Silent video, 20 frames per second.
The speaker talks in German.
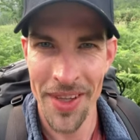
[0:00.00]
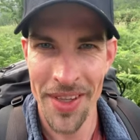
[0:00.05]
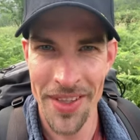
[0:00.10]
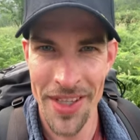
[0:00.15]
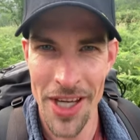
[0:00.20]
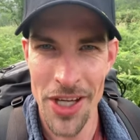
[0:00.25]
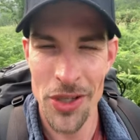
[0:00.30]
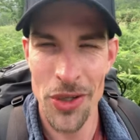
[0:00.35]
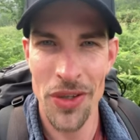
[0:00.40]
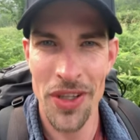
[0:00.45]

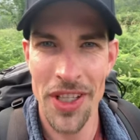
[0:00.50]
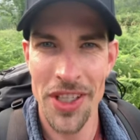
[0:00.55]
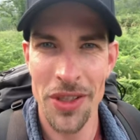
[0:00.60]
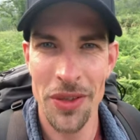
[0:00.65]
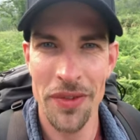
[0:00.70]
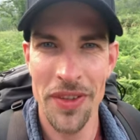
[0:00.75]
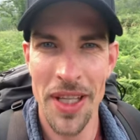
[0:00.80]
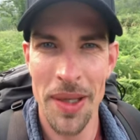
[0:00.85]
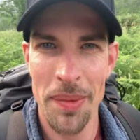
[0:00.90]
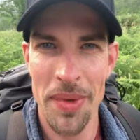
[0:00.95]
Sehr schön, dass
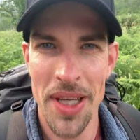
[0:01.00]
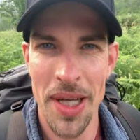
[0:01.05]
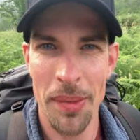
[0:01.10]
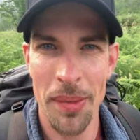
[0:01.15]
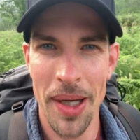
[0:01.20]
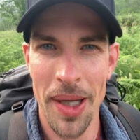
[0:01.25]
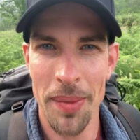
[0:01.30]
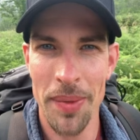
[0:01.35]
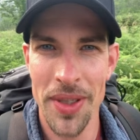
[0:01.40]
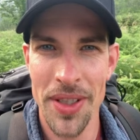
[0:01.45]
du wieder mit
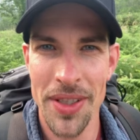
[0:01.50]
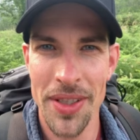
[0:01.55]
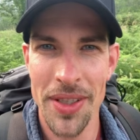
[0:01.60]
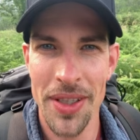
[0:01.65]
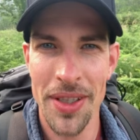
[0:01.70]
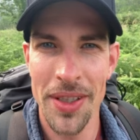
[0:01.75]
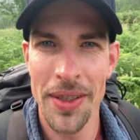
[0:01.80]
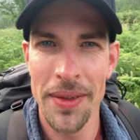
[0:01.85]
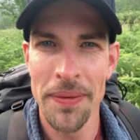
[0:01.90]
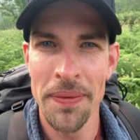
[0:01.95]
dabei bist.
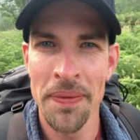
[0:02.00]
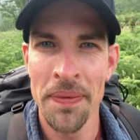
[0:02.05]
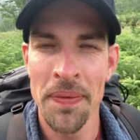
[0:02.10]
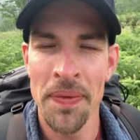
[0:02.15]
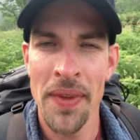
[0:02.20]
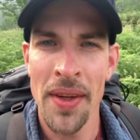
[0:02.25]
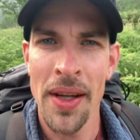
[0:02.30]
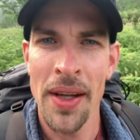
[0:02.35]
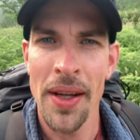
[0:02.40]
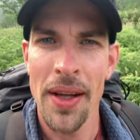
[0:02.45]

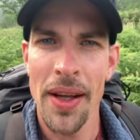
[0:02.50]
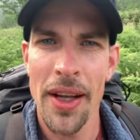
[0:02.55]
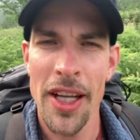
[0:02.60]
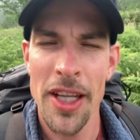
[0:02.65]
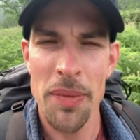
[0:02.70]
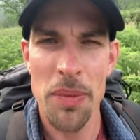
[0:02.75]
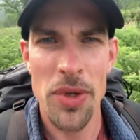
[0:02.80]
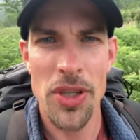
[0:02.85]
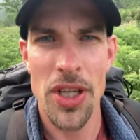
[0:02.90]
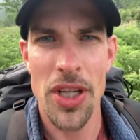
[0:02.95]

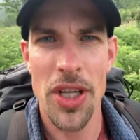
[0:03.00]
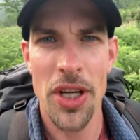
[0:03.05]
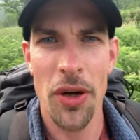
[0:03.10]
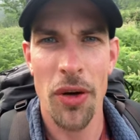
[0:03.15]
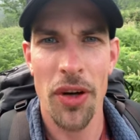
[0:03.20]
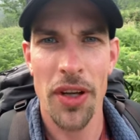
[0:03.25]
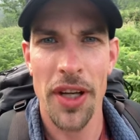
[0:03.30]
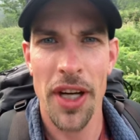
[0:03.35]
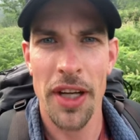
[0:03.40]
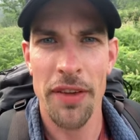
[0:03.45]
Ich möchte dir
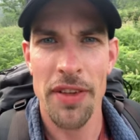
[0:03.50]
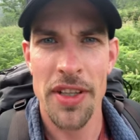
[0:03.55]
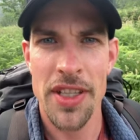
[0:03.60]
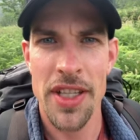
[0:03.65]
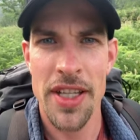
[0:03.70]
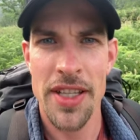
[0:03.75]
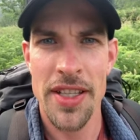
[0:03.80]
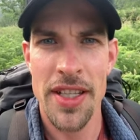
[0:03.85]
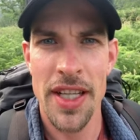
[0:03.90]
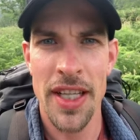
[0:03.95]
heute etwas
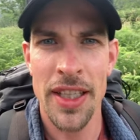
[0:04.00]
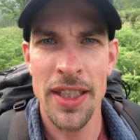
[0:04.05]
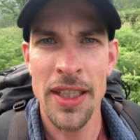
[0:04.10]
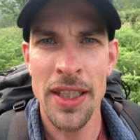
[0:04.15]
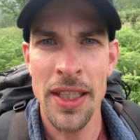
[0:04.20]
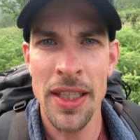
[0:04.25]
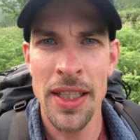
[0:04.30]
erzählen.